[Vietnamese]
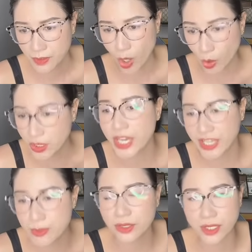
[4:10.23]
có thể
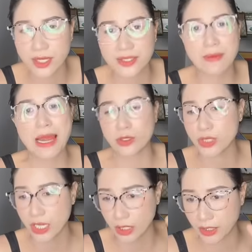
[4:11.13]
kiếm được tiền các bạn có
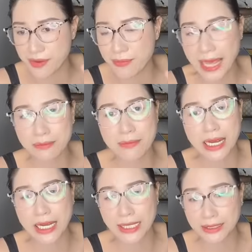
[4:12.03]
thể kiếm ăn
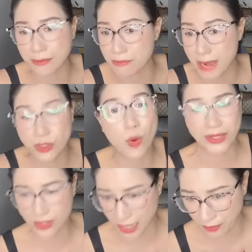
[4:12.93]
bằng cách là bán đồ
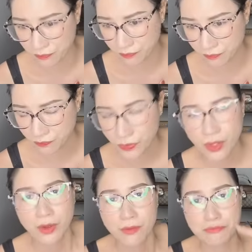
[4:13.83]
ăn như em
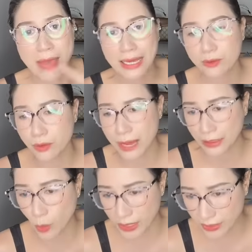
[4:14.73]
bán bán
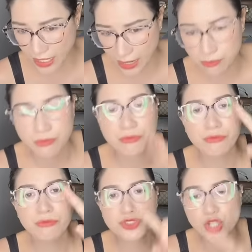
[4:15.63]
quán ăn như em
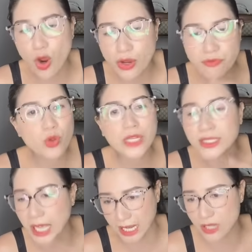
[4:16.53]
roi vô
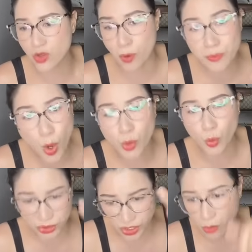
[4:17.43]
tất cả các nhóm đội
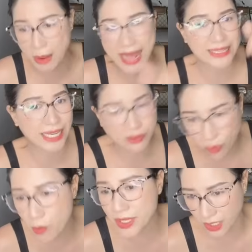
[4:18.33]
của tiểu bang thành
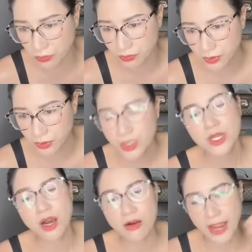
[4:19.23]
phố mình sống
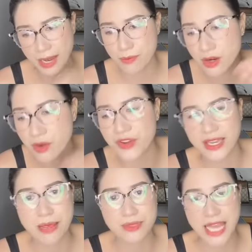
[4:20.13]
ờ em mới ở Việt
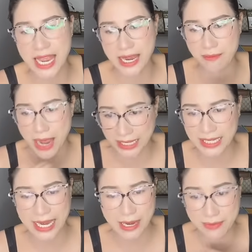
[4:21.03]
Nam sang em bán cái
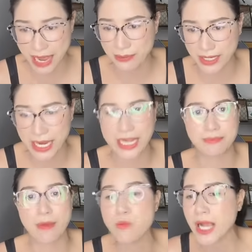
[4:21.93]
này em làm cái này
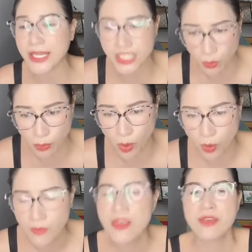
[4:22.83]
mong các anh chị ủng hộ
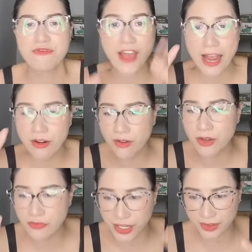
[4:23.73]
và người
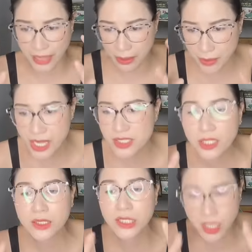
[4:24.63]
Việt tại Mỹ
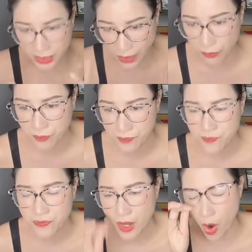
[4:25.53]
rất thương nhau
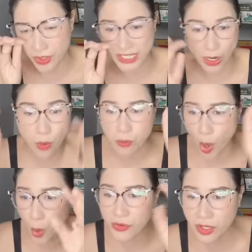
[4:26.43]
họ sẽ ủng
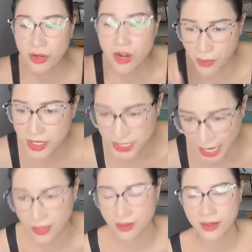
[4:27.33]
hộ những người mới sang